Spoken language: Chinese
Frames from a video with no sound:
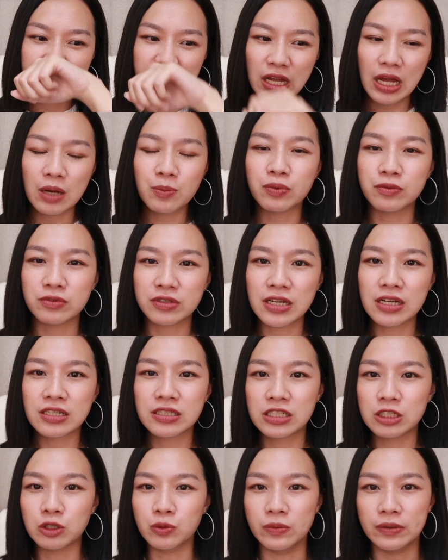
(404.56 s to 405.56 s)
它不像
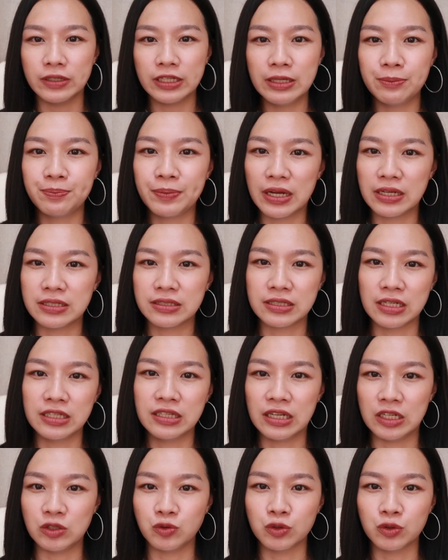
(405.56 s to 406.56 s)
是我们一般身
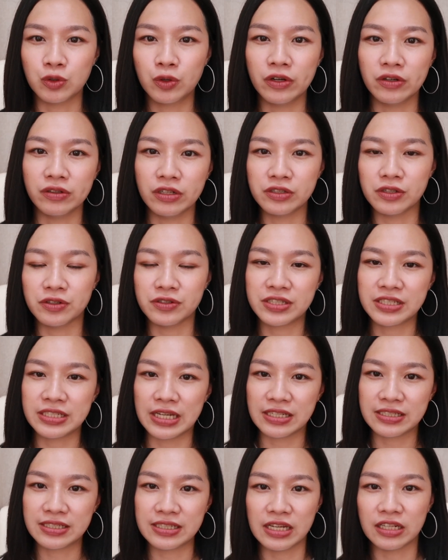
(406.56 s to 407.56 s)
体乳会有那种
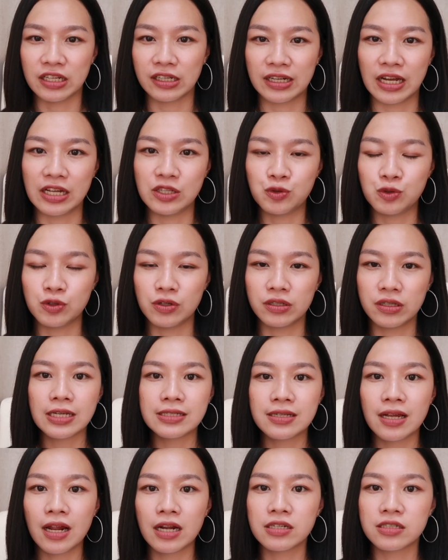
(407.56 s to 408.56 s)
香香的感觉，但
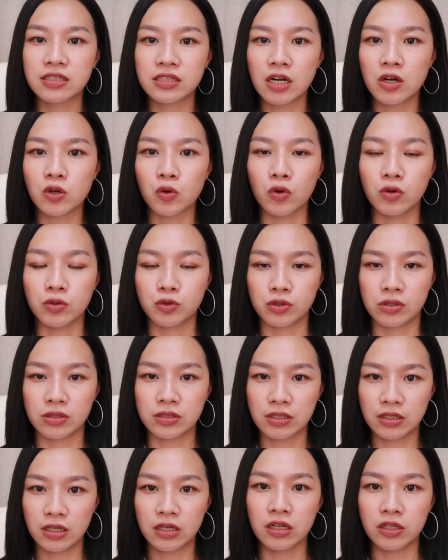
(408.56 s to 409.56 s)
是它的效果我觉得
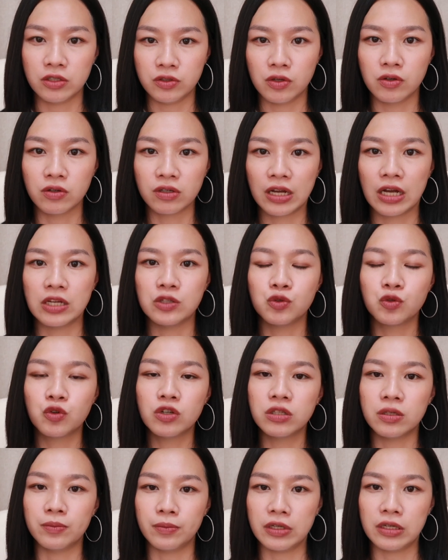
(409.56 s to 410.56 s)
真的很有感。如
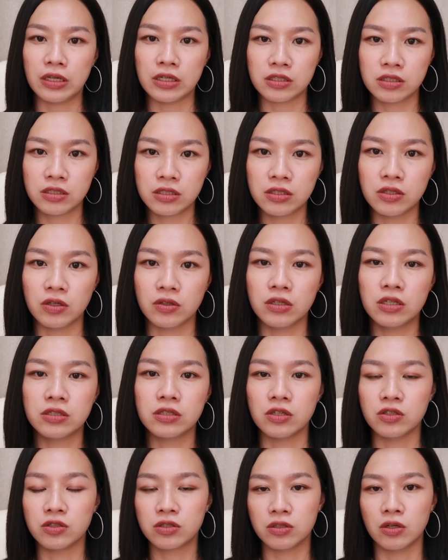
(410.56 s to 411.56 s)
果你们也是有那
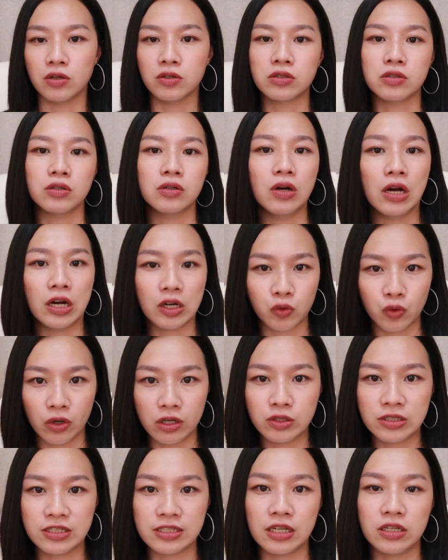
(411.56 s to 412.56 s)
种手肘啊
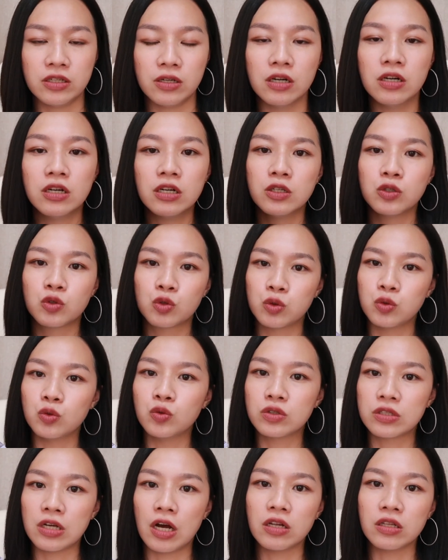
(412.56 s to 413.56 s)
关节有
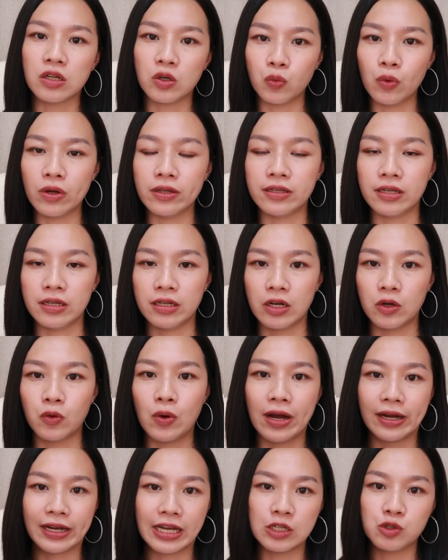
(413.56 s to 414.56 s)
粗糙的问题的
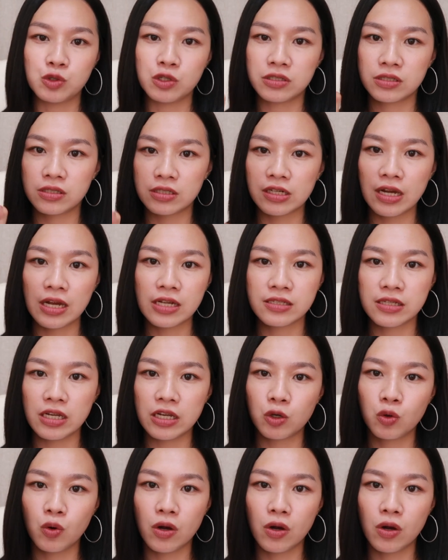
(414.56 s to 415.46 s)
话，可以去试试看这一